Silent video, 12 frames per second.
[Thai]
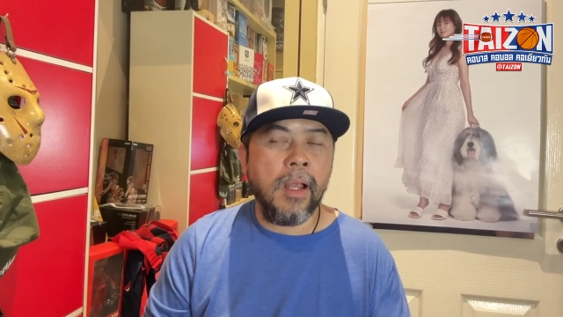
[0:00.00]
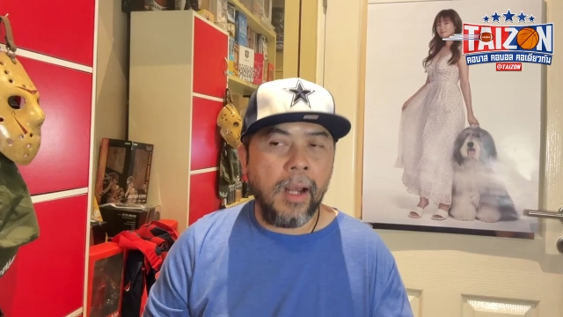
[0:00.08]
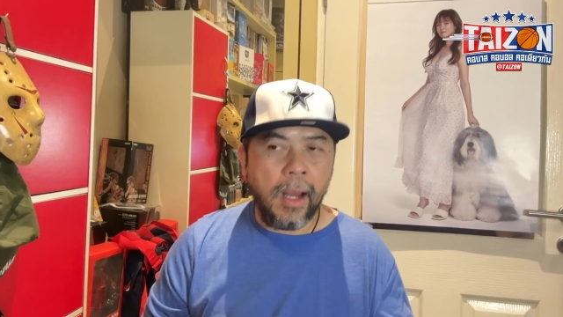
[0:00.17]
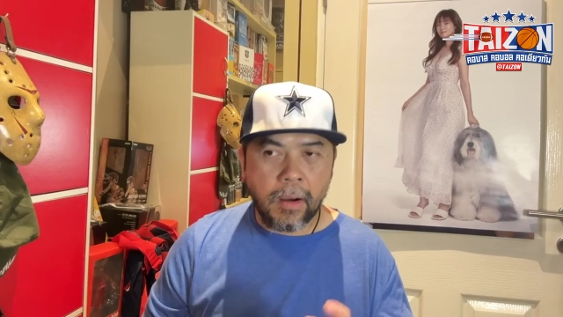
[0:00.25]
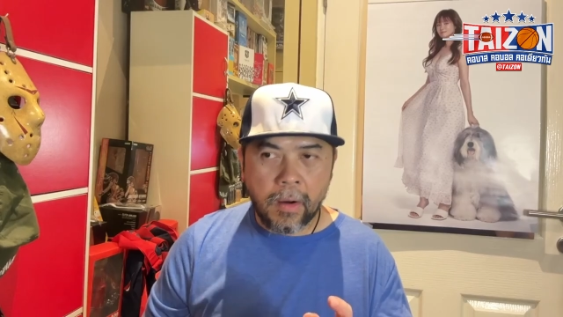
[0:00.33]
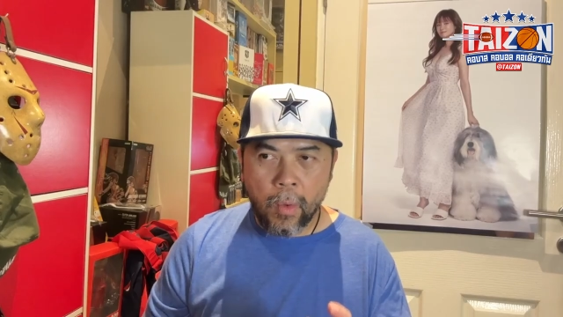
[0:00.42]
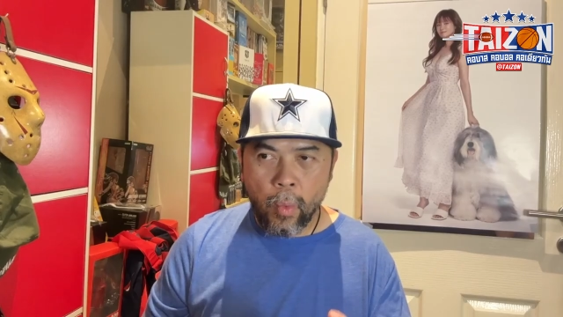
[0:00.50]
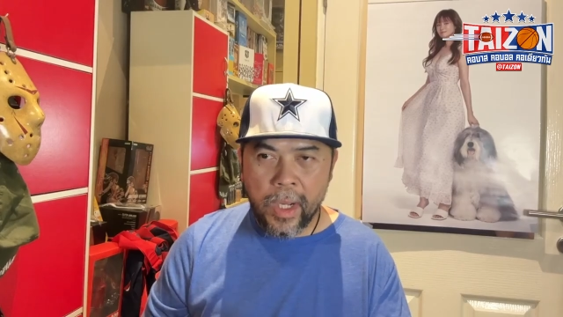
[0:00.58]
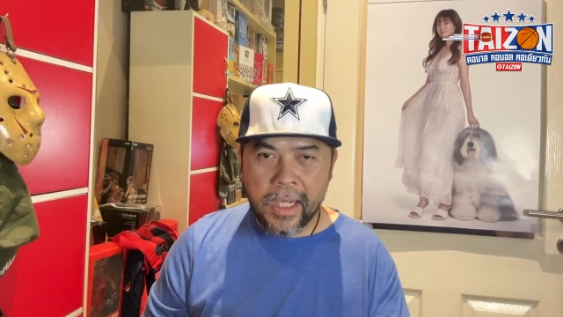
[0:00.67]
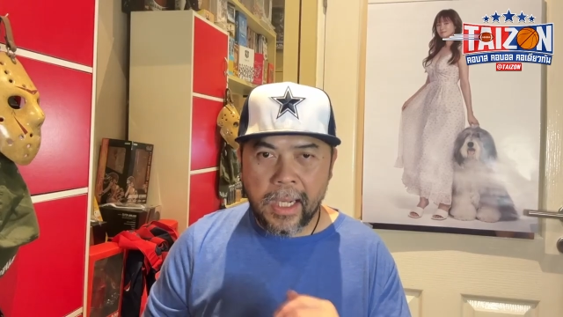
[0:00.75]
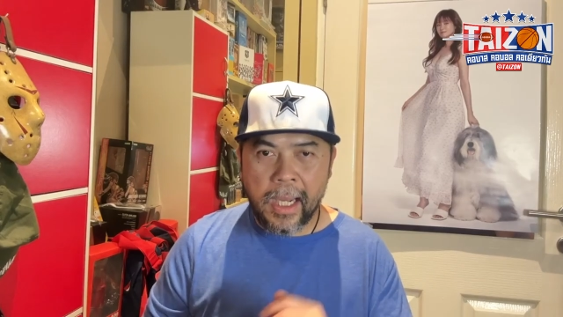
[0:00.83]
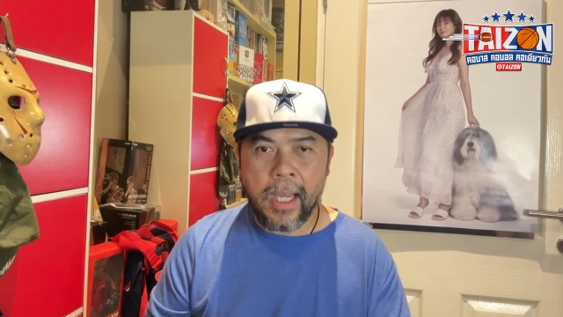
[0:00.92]
แล้วก็
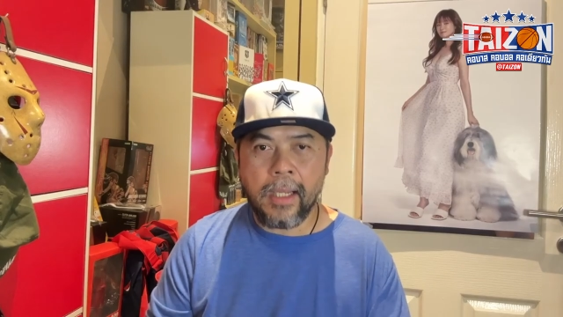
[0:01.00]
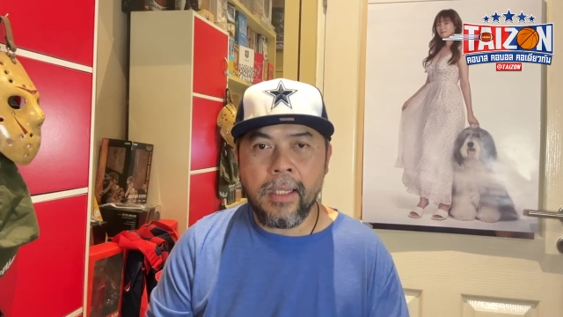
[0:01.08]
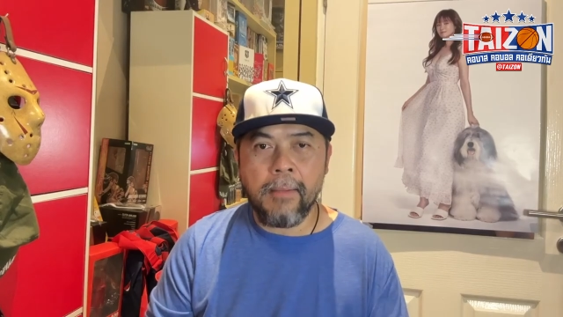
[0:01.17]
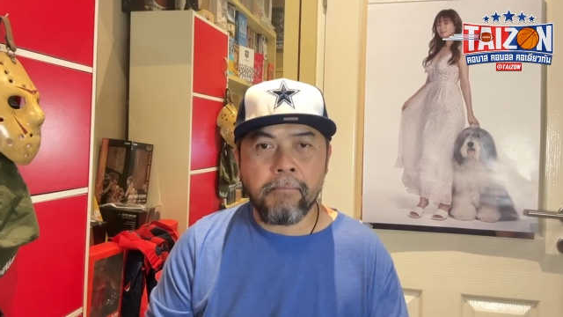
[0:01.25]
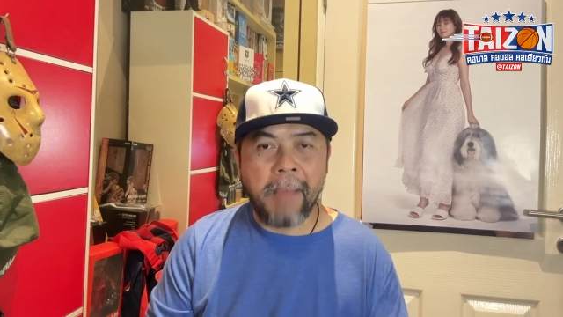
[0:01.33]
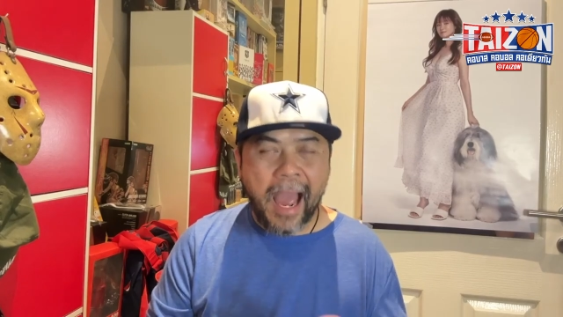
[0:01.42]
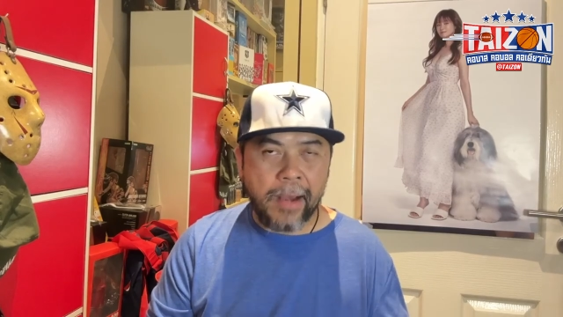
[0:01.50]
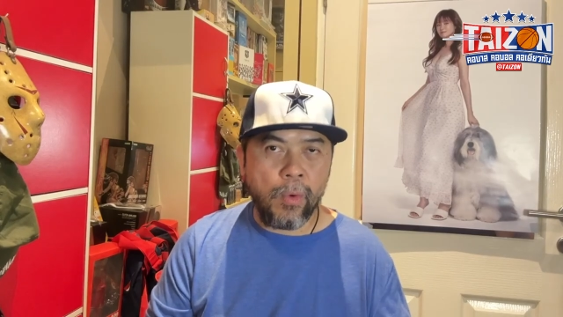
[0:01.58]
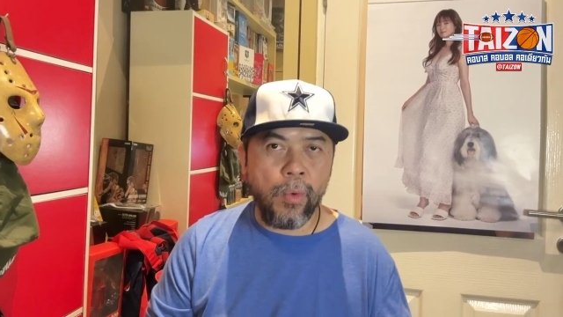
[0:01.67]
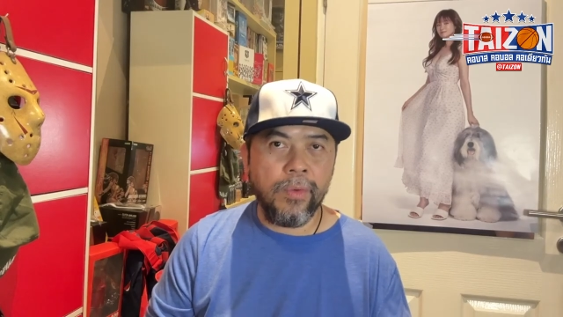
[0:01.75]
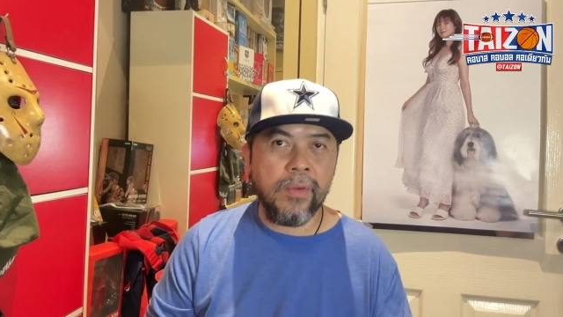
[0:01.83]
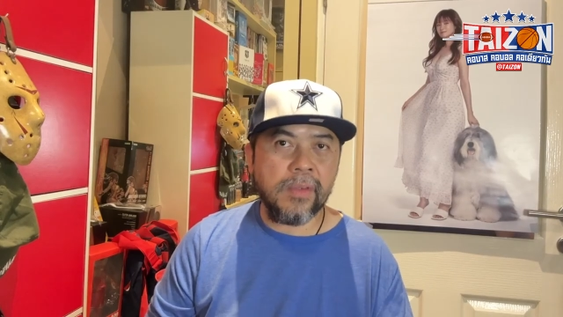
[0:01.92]
วิ่งเองอีกแปดผ
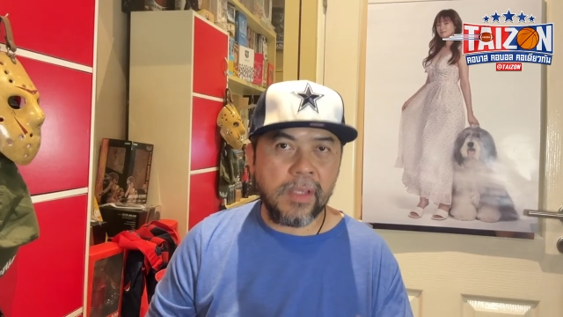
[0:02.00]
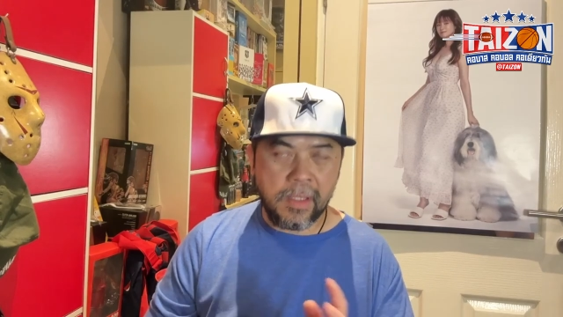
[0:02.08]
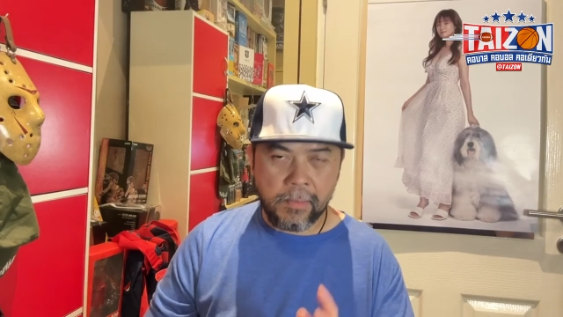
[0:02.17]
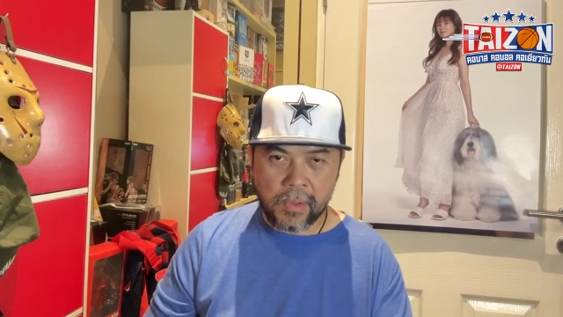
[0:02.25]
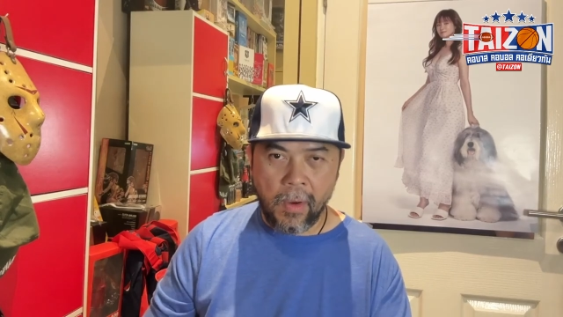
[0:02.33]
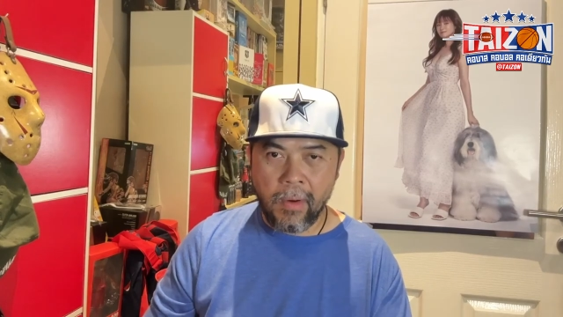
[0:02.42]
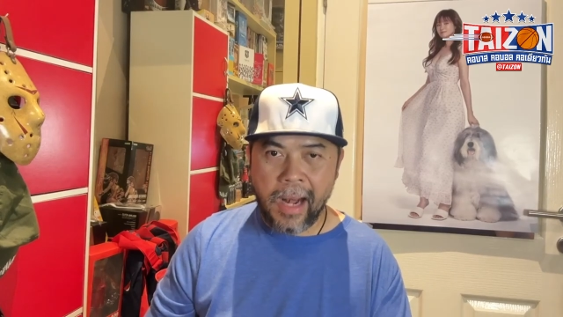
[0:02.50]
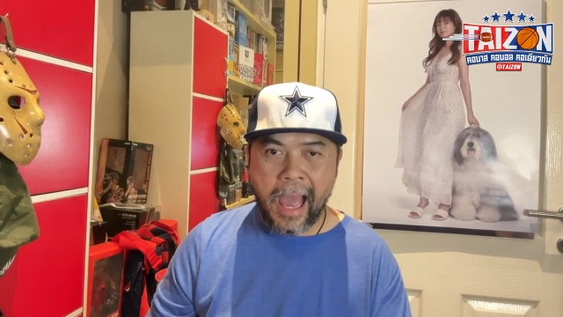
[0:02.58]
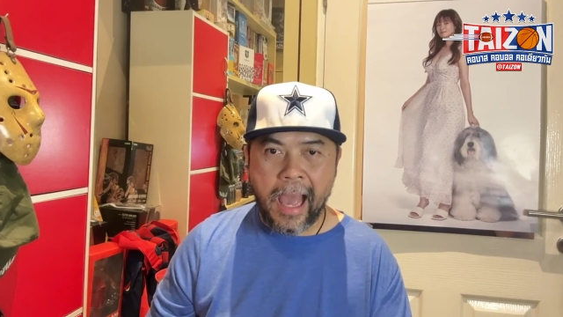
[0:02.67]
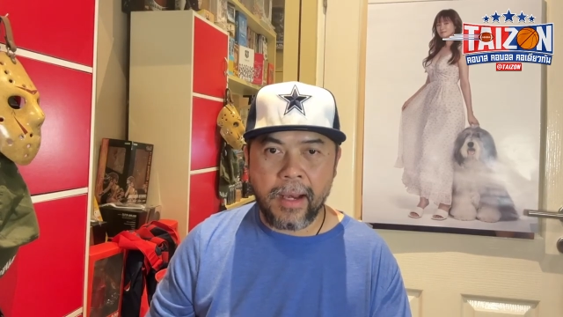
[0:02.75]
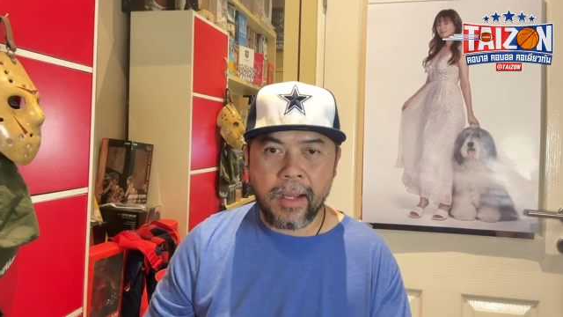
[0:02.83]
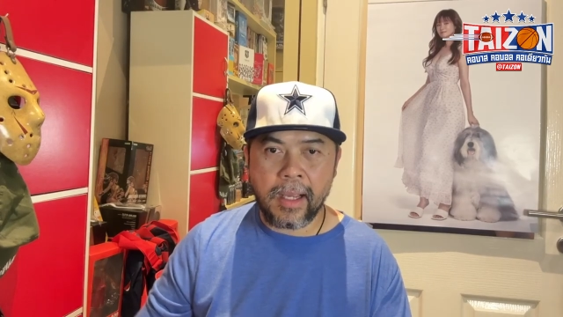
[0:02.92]
ลสี่สิบสองหลา
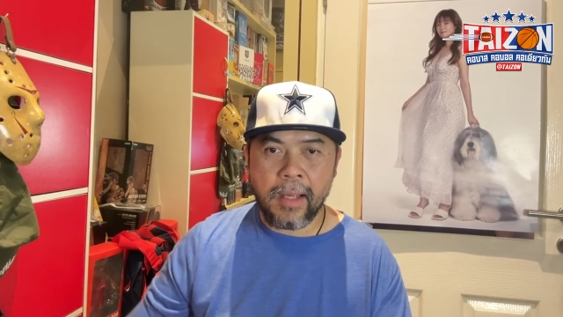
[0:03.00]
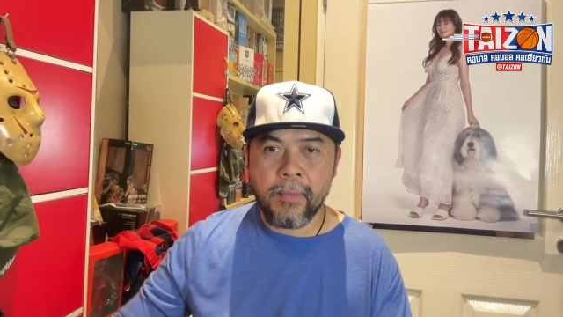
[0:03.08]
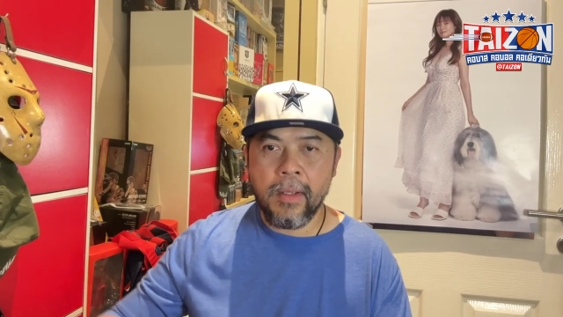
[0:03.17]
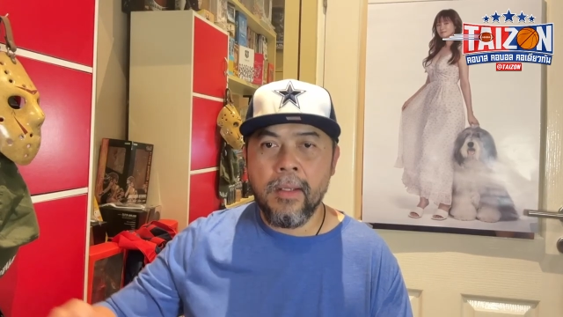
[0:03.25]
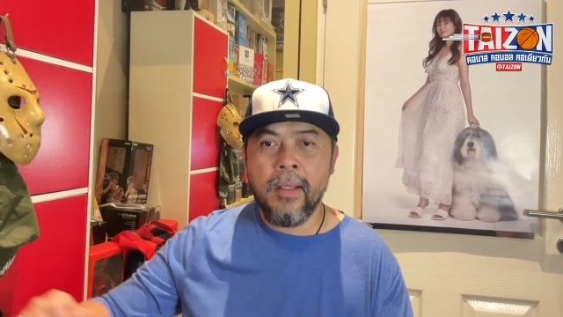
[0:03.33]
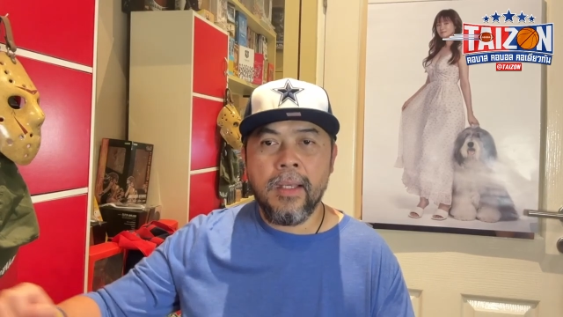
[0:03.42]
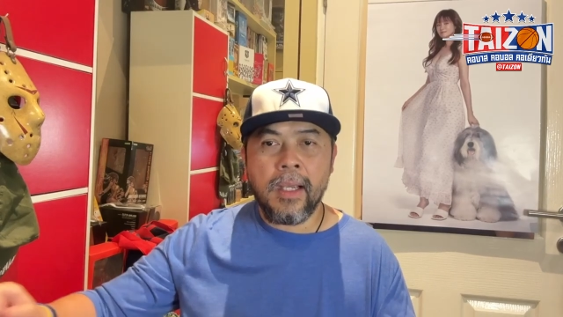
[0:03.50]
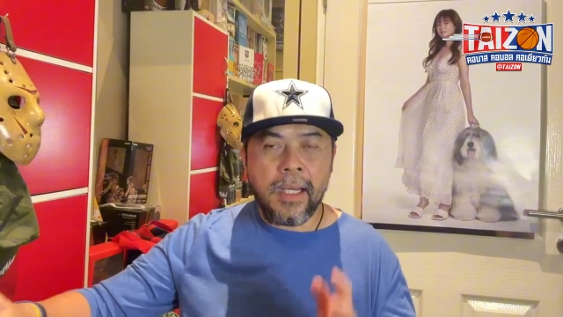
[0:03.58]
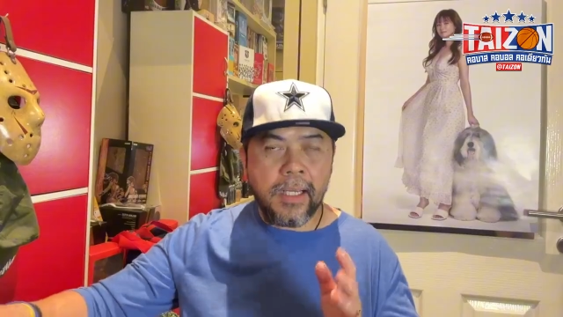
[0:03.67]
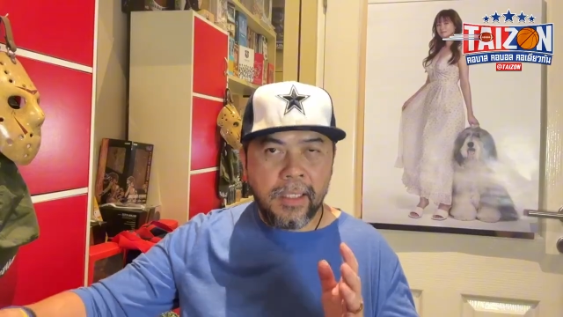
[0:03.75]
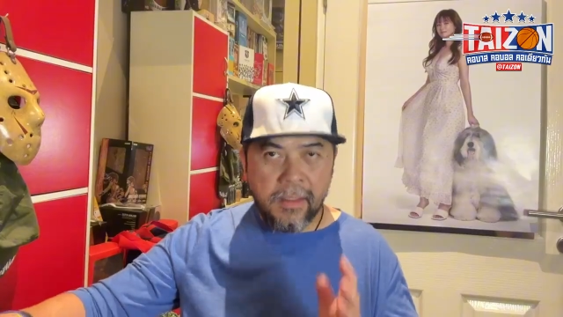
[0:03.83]
นะครับขณะที่